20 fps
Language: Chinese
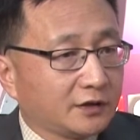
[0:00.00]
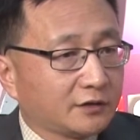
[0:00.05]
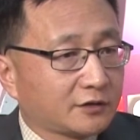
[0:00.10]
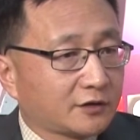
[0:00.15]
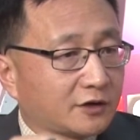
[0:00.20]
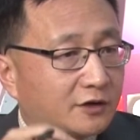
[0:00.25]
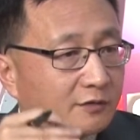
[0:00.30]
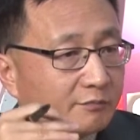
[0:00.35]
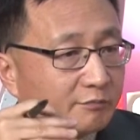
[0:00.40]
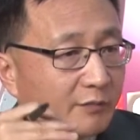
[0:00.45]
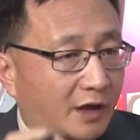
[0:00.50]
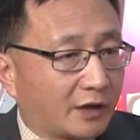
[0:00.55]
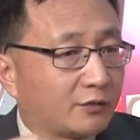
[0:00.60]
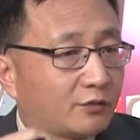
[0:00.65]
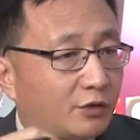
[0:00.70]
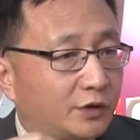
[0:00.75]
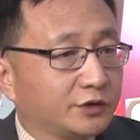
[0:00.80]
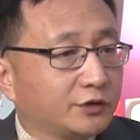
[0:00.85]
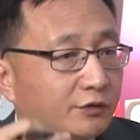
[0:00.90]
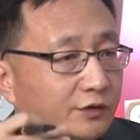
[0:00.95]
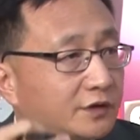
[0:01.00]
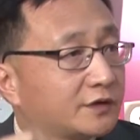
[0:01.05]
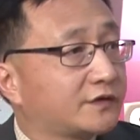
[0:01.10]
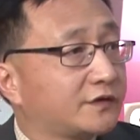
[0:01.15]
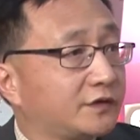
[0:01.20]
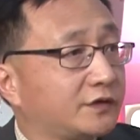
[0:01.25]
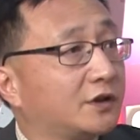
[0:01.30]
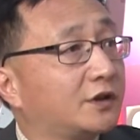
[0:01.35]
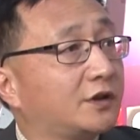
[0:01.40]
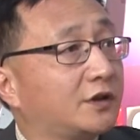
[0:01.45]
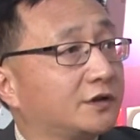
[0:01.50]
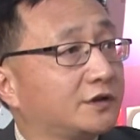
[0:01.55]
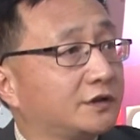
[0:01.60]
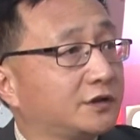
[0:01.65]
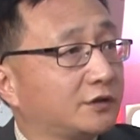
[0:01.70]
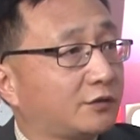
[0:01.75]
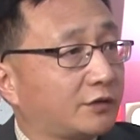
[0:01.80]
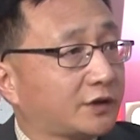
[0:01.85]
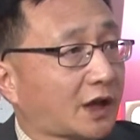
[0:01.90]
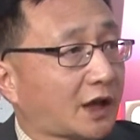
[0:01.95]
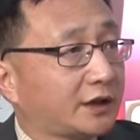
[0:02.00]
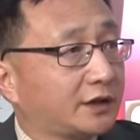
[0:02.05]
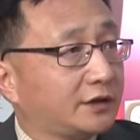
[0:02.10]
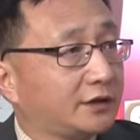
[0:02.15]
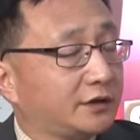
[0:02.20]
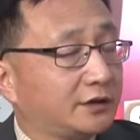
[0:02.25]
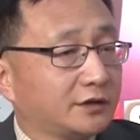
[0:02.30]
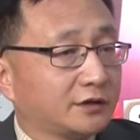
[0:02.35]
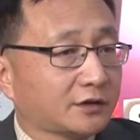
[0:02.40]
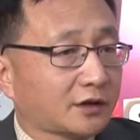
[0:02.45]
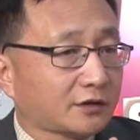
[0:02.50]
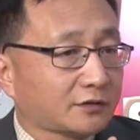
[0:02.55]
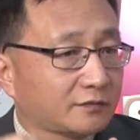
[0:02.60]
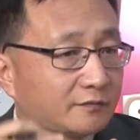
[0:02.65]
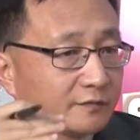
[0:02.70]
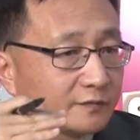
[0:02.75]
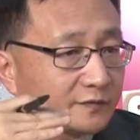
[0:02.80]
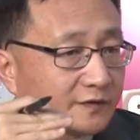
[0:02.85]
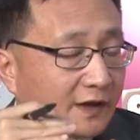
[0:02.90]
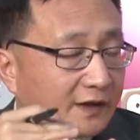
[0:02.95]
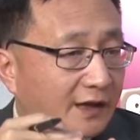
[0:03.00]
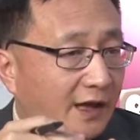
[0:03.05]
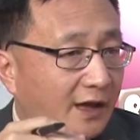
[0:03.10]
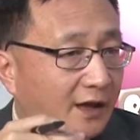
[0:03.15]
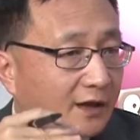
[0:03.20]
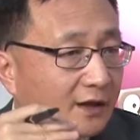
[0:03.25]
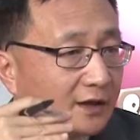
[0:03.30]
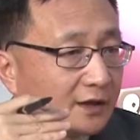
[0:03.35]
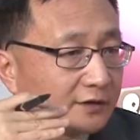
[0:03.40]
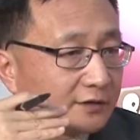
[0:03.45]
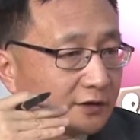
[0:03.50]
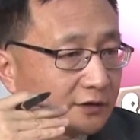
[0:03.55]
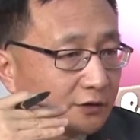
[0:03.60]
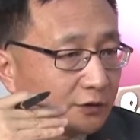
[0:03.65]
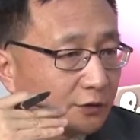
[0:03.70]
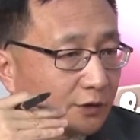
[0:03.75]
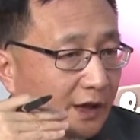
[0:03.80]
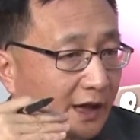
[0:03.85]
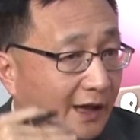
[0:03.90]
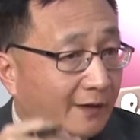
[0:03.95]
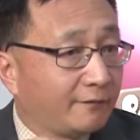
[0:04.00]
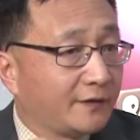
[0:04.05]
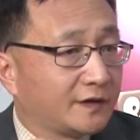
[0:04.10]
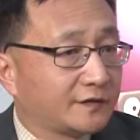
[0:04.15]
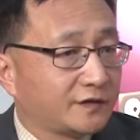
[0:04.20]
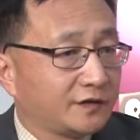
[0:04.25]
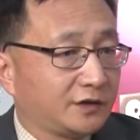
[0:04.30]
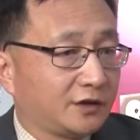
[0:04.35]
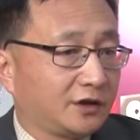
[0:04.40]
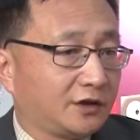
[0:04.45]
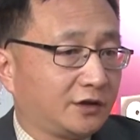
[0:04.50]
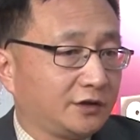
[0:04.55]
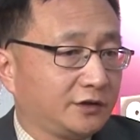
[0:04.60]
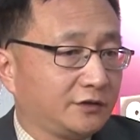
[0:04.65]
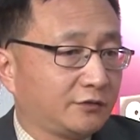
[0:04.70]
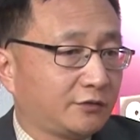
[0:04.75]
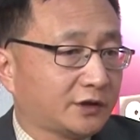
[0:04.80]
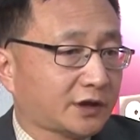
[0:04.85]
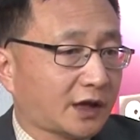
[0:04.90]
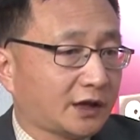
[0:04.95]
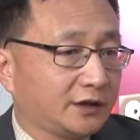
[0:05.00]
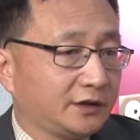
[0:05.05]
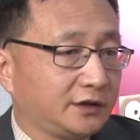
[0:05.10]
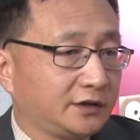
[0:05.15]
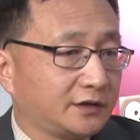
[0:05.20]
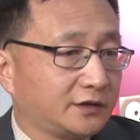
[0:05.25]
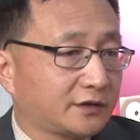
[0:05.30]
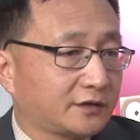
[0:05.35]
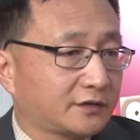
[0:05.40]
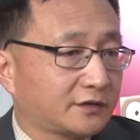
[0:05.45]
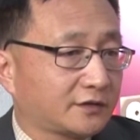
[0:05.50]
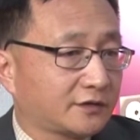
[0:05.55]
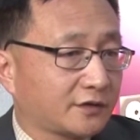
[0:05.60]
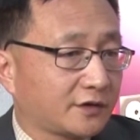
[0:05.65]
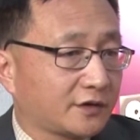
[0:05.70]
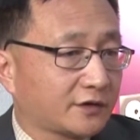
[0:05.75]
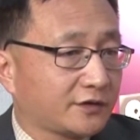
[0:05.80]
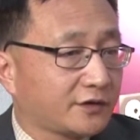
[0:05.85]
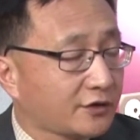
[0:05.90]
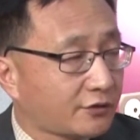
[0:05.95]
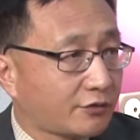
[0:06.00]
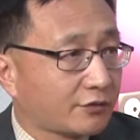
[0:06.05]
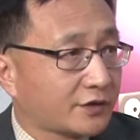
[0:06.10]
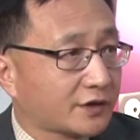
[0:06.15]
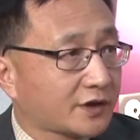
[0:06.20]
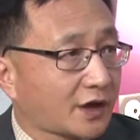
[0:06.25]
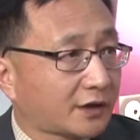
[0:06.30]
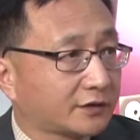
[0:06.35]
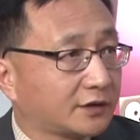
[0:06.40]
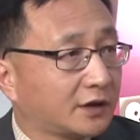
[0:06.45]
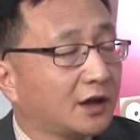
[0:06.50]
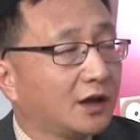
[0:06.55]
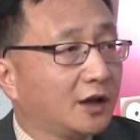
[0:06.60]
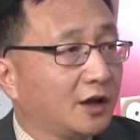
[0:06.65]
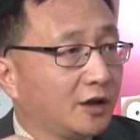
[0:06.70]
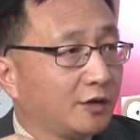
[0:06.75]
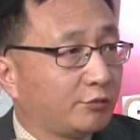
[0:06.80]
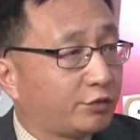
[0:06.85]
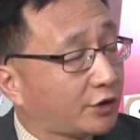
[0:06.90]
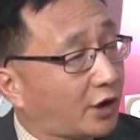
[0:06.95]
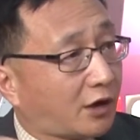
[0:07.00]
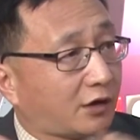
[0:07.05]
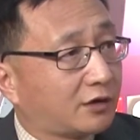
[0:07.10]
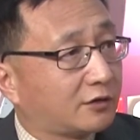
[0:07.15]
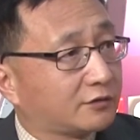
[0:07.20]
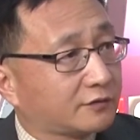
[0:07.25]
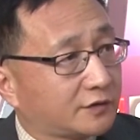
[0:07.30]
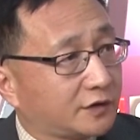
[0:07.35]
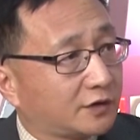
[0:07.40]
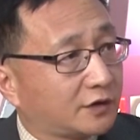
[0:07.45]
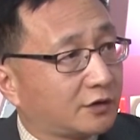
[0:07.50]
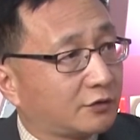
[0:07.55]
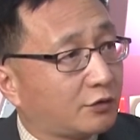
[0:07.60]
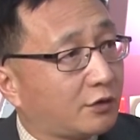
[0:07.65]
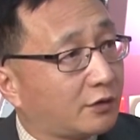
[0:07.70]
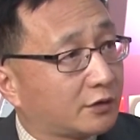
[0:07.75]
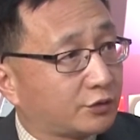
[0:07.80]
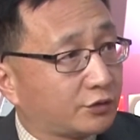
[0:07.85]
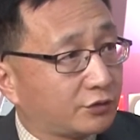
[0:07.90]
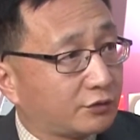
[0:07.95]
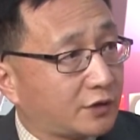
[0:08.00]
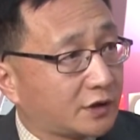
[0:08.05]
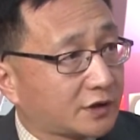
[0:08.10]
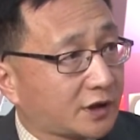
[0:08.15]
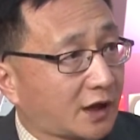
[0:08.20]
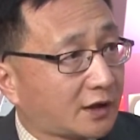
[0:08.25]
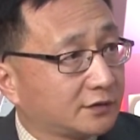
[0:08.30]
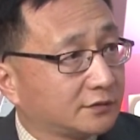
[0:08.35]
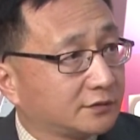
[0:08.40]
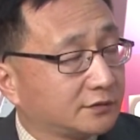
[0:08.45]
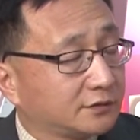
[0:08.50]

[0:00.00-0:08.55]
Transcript: 这个美国有一个自己的核心的国家利益，呃，在他能够捍卫自己的核心国家利益的这个基础之上呢，不要这个过度扩张，